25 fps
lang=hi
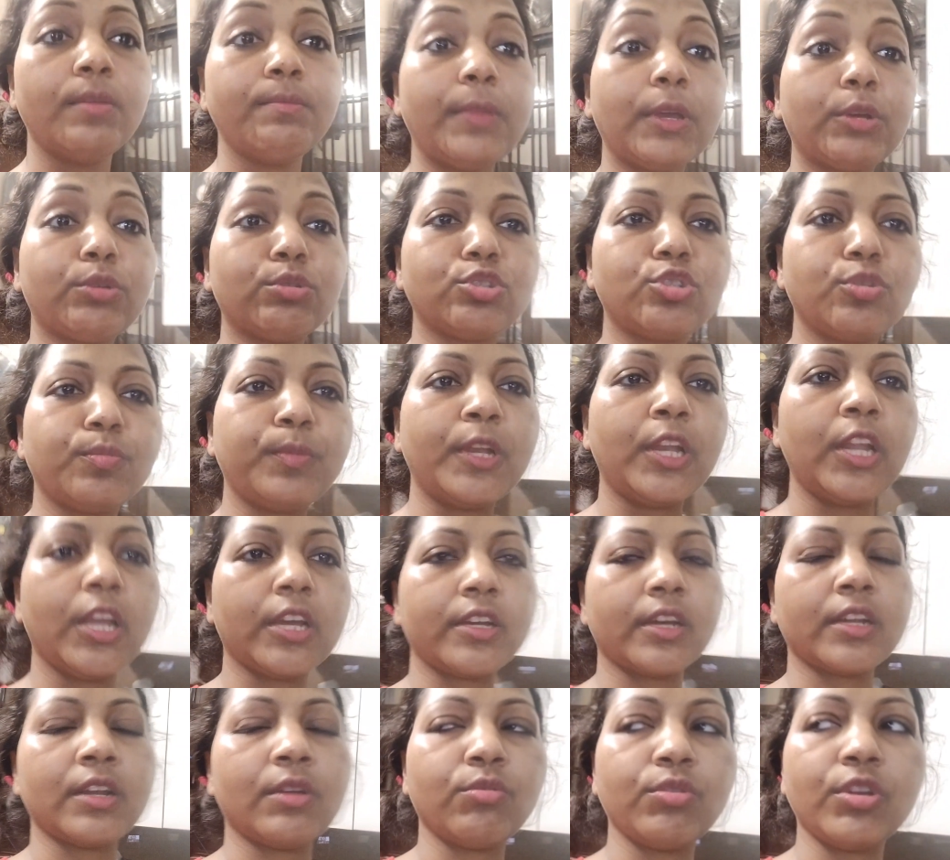मैं कुछ भी
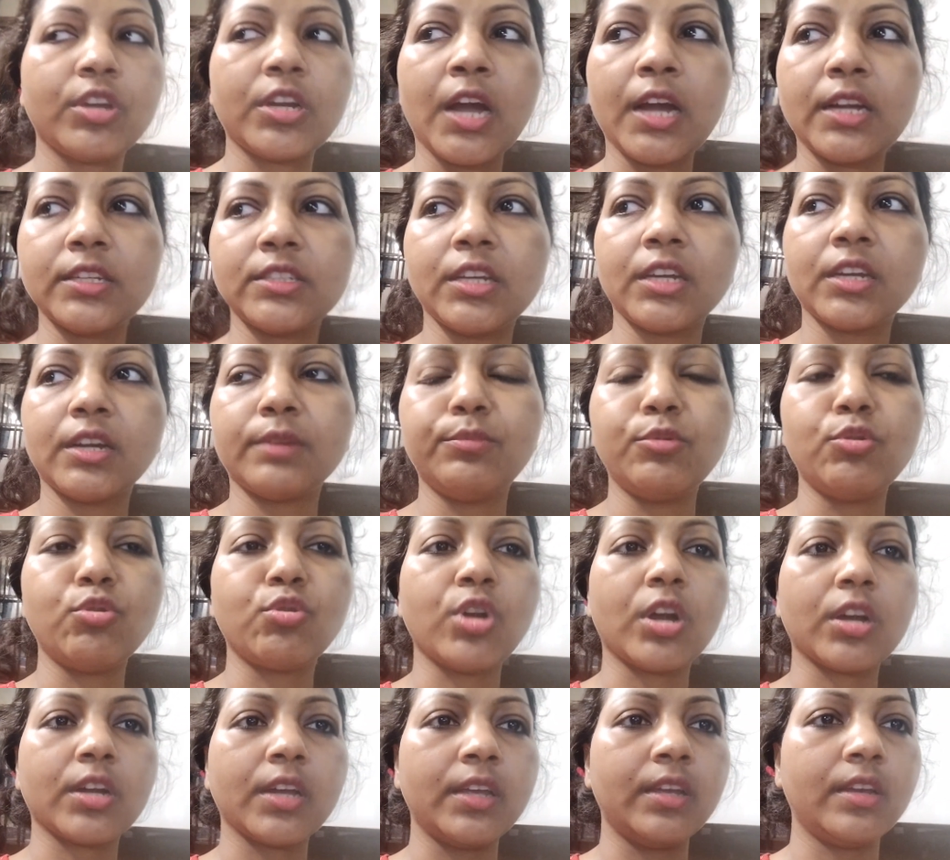लेकर आऊंगी खा जाएगा
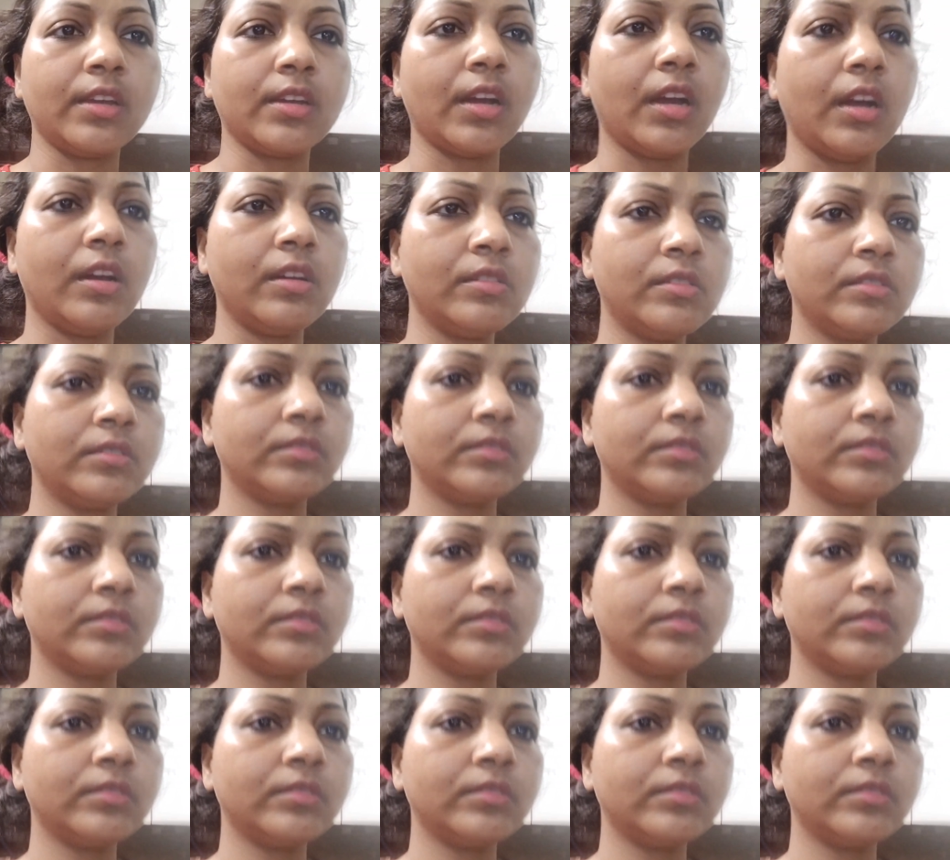भूखा कहीं का